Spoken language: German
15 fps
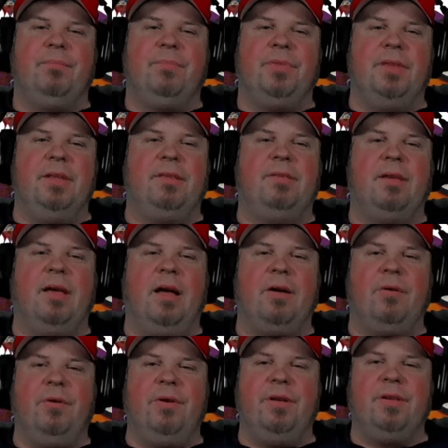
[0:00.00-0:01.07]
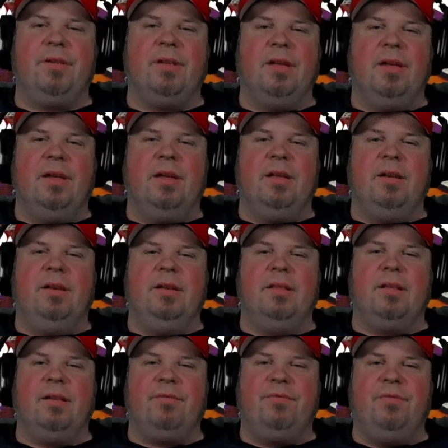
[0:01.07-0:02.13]
Ich sag euch,
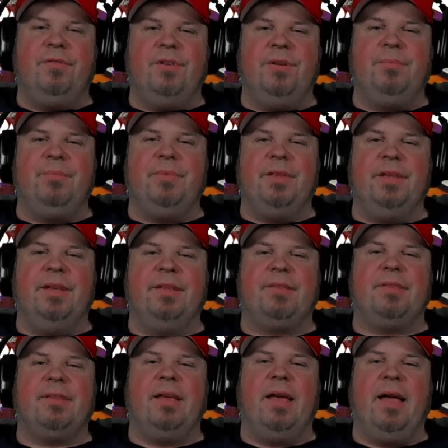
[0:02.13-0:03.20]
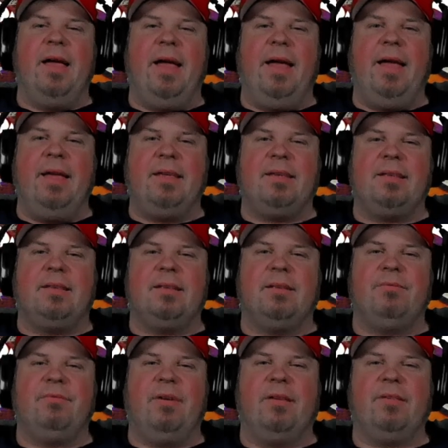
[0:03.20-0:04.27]
dieser Film ist echt
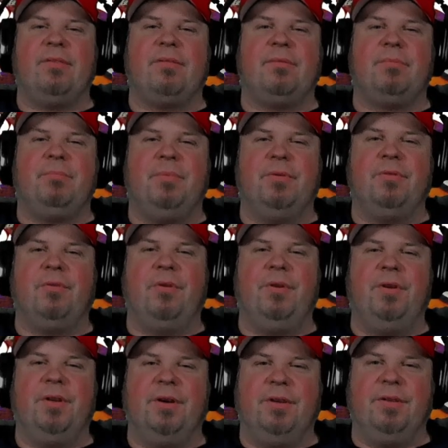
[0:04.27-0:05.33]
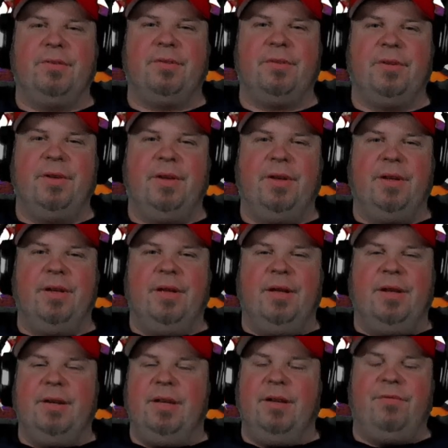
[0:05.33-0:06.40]
was Besonderes.
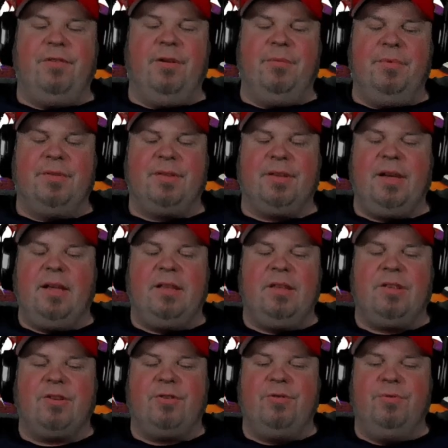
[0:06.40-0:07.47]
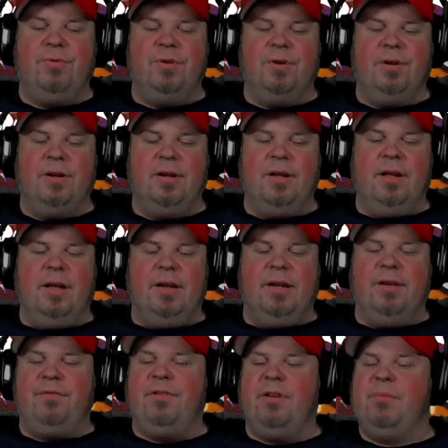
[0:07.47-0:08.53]
Der Film ist richtig cool.
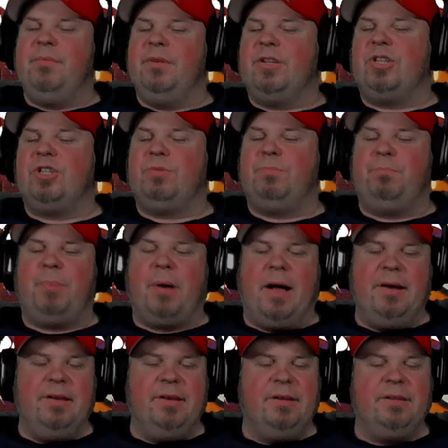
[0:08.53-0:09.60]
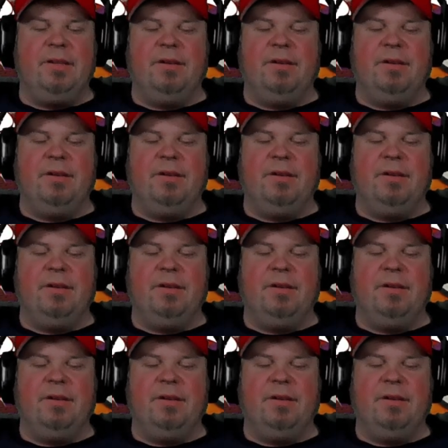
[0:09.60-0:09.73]
Der Film ist spannend.